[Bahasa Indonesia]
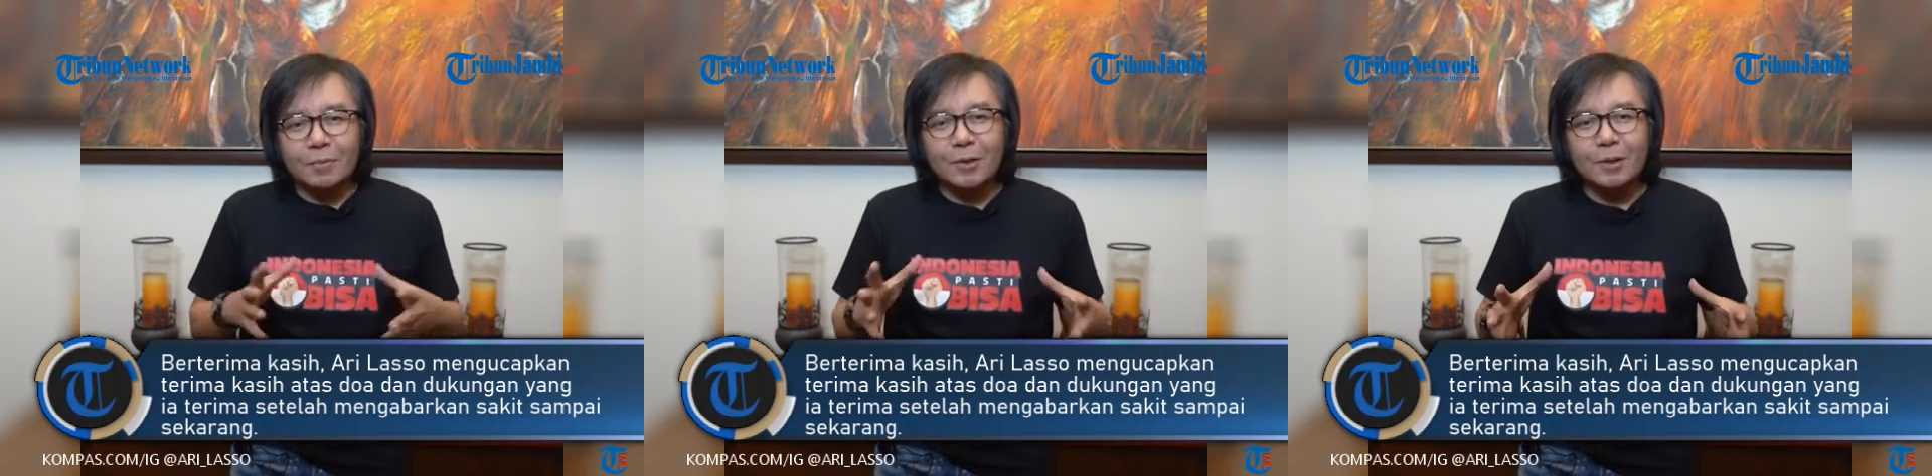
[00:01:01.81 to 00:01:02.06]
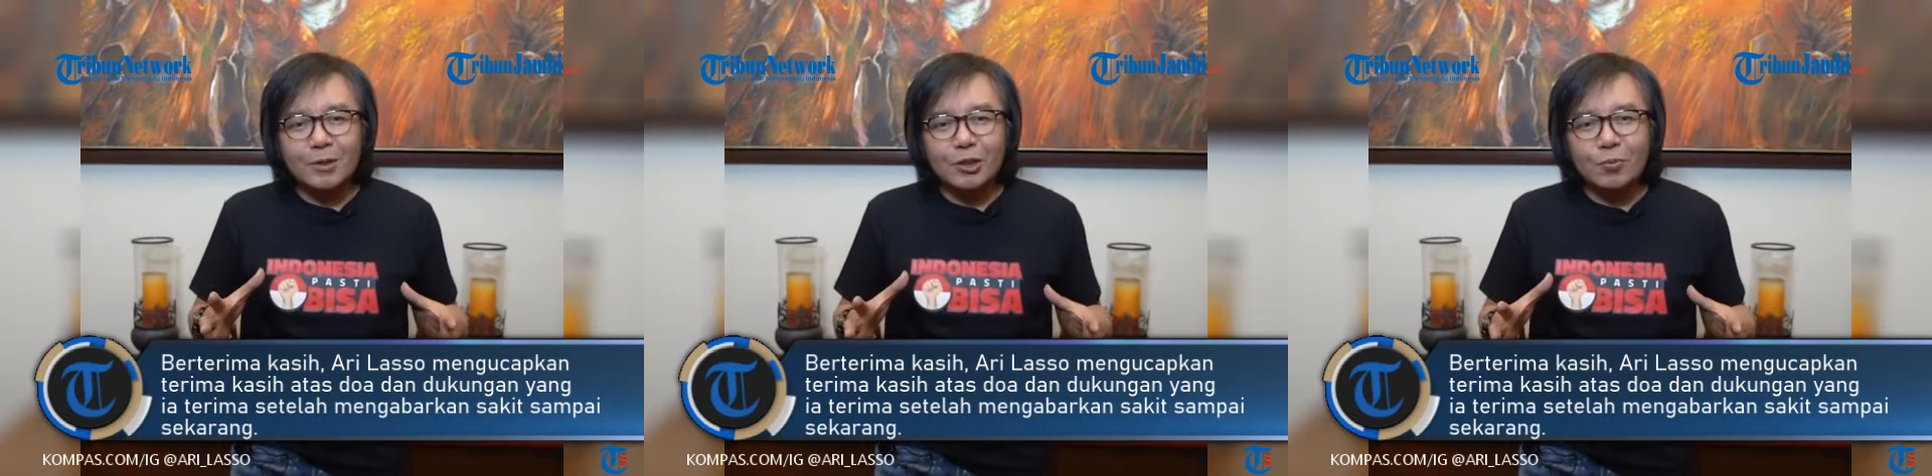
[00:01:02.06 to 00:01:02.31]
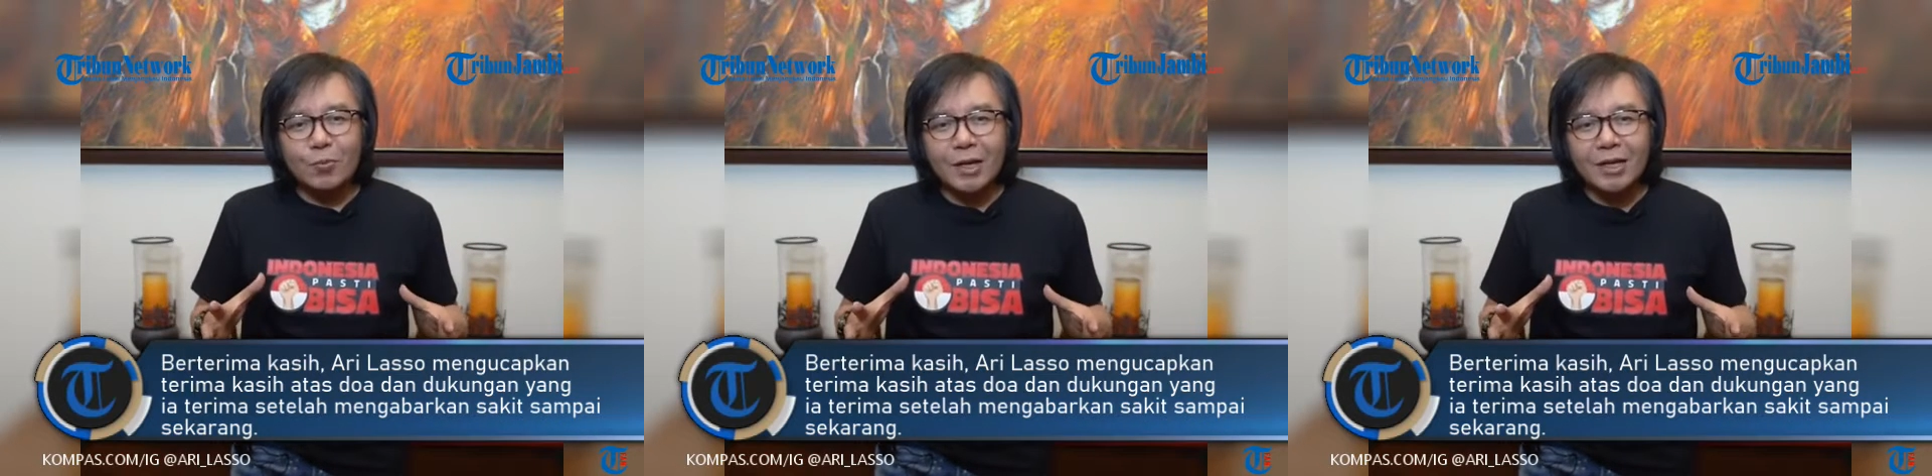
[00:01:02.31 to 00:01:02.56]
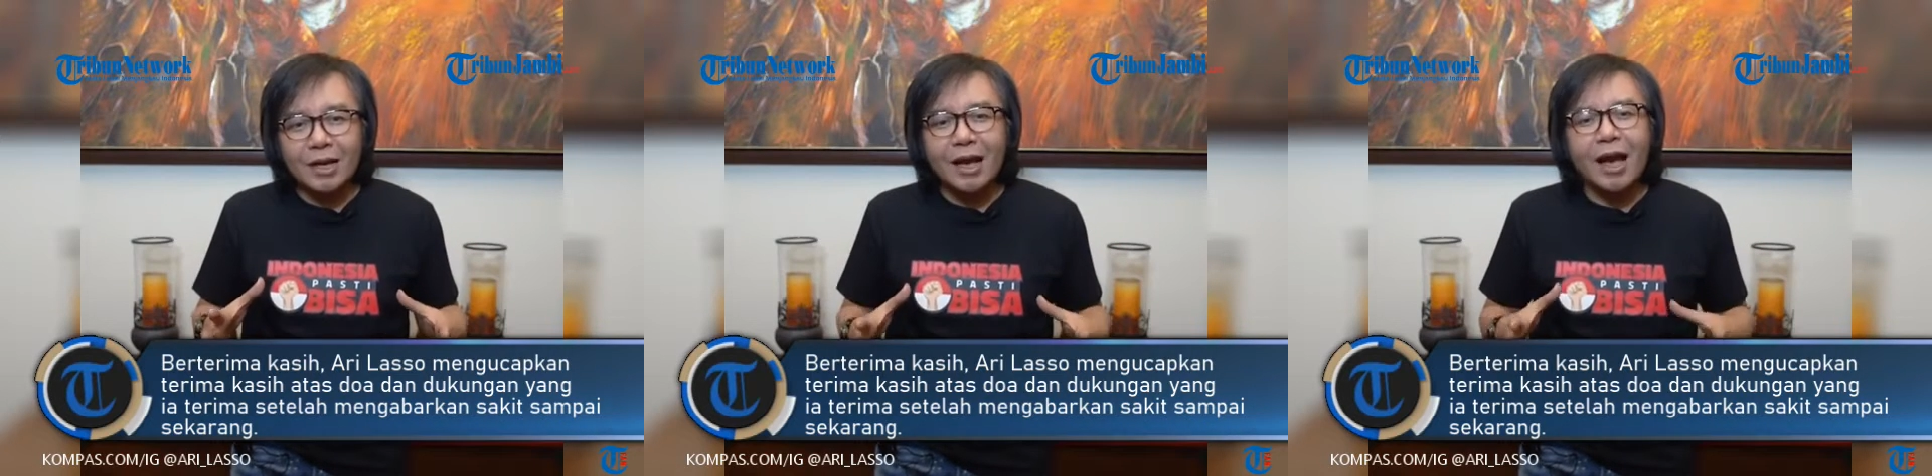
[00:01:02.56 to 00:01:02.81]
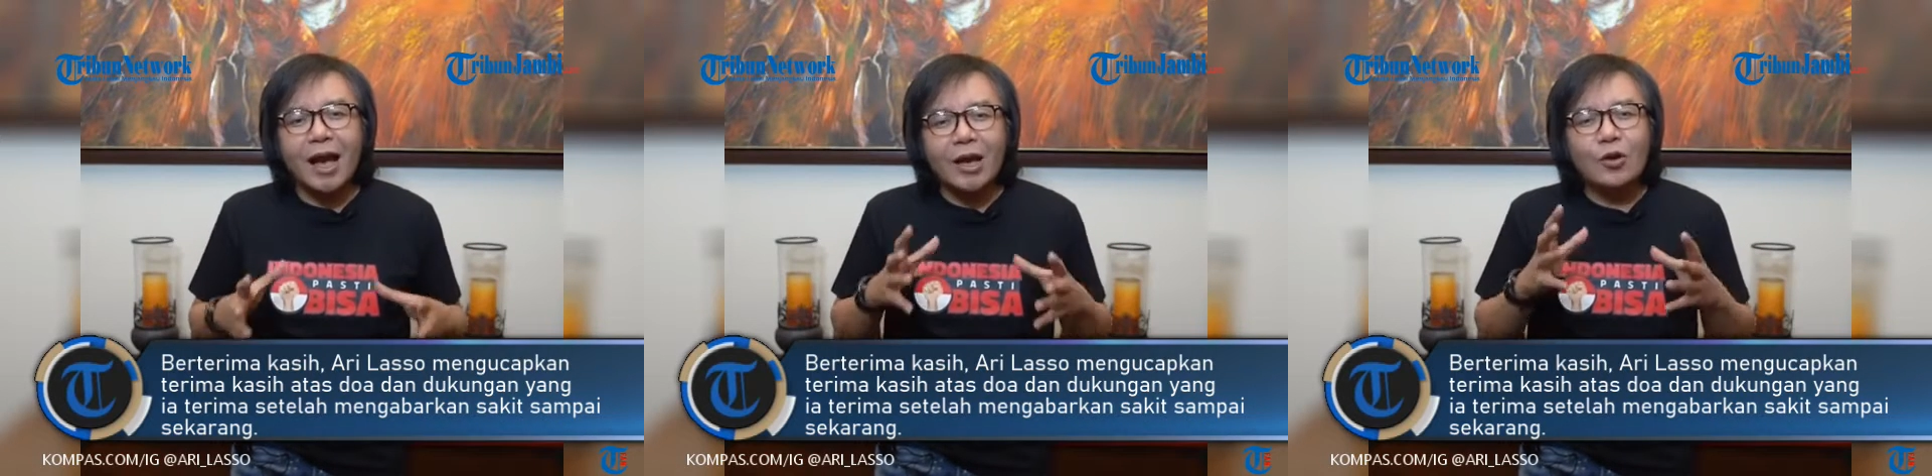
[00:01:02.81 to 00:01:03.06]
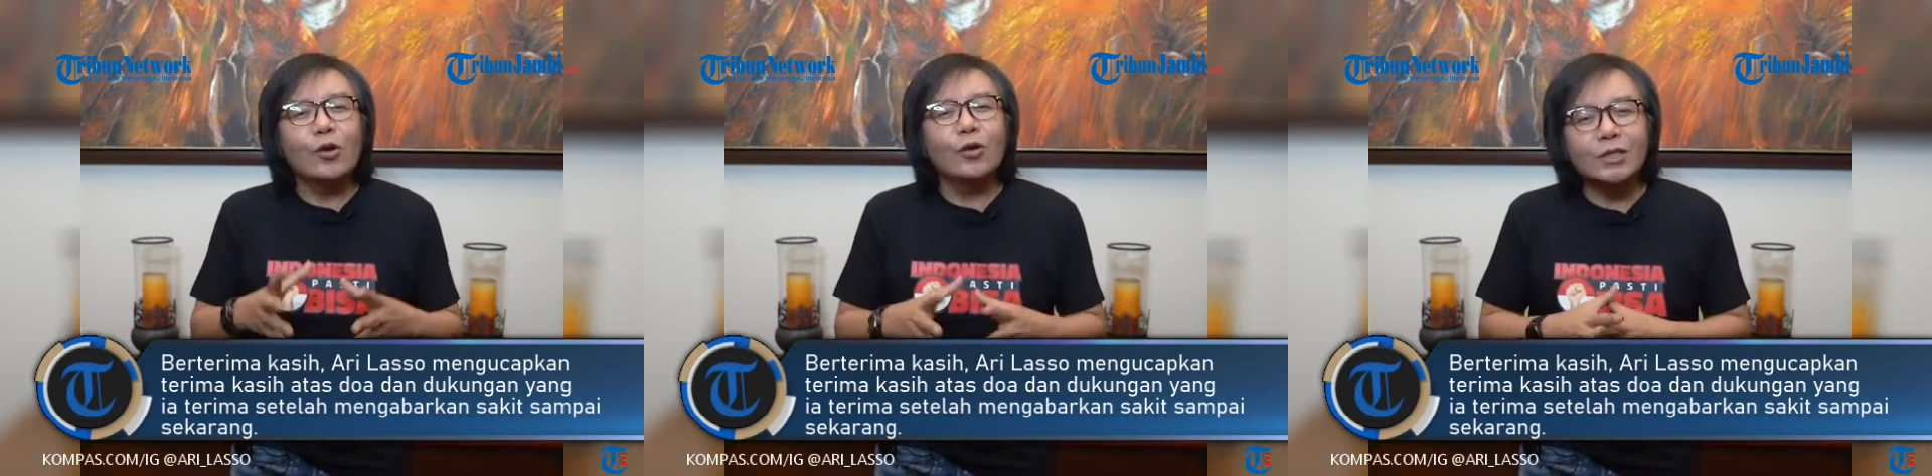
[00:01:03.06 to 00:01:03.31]
Bersyukur kondisi Ari
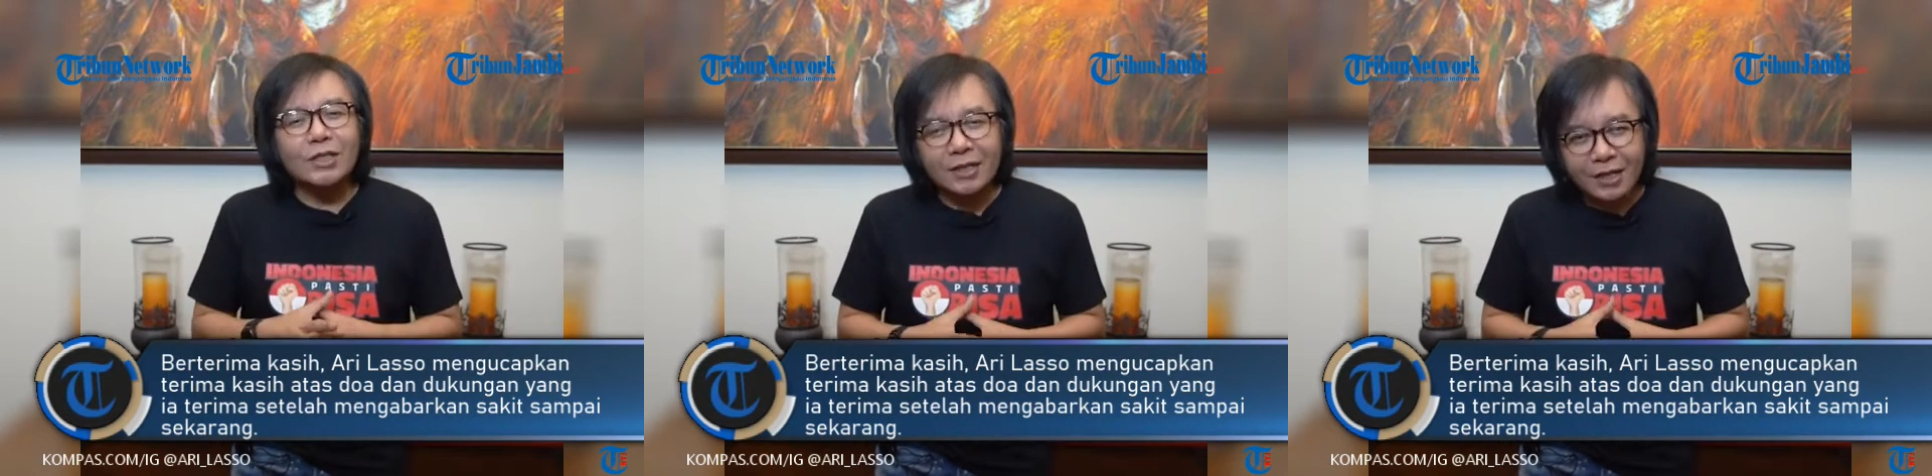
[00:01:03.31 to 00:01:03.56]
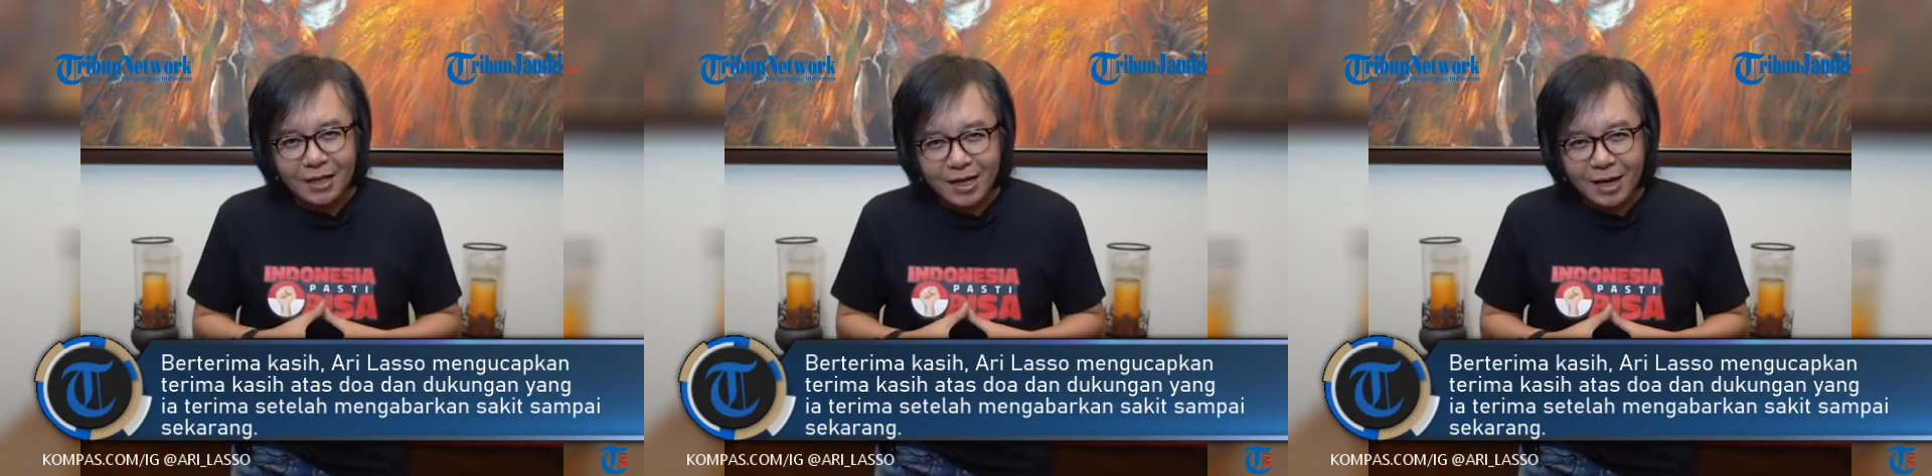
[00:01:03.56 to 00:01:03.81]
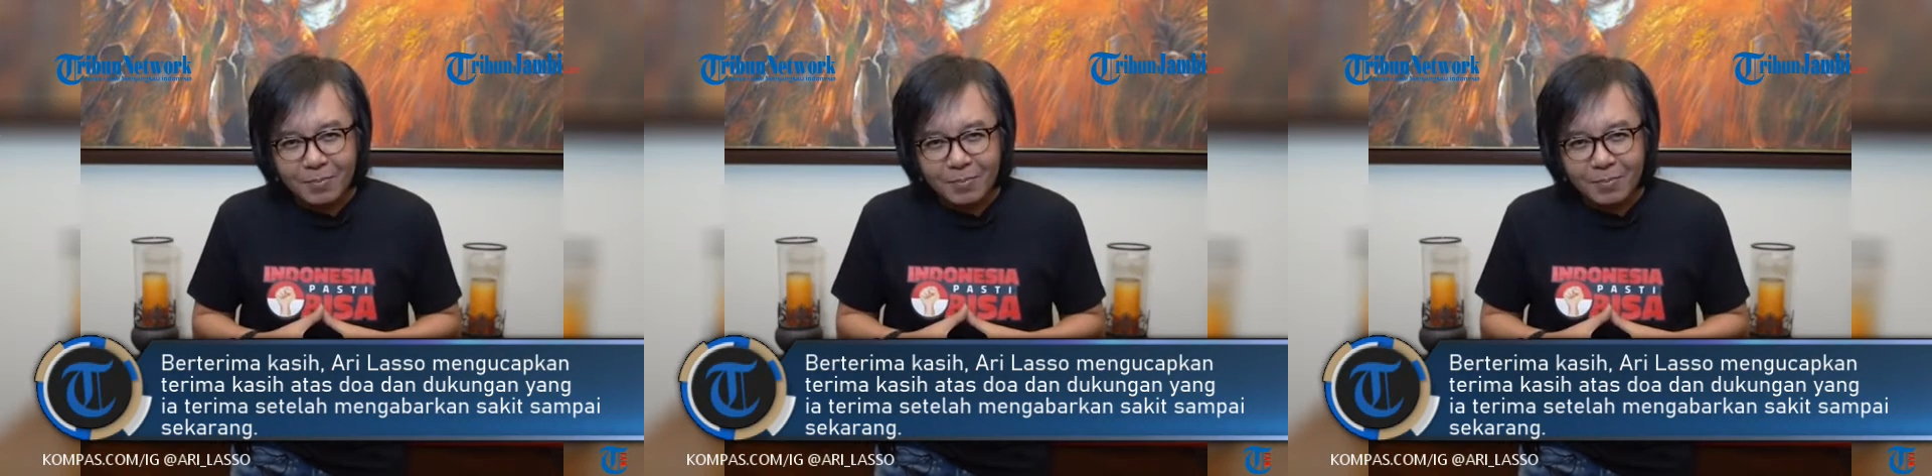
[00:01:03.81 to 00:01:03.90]
semakin membaik,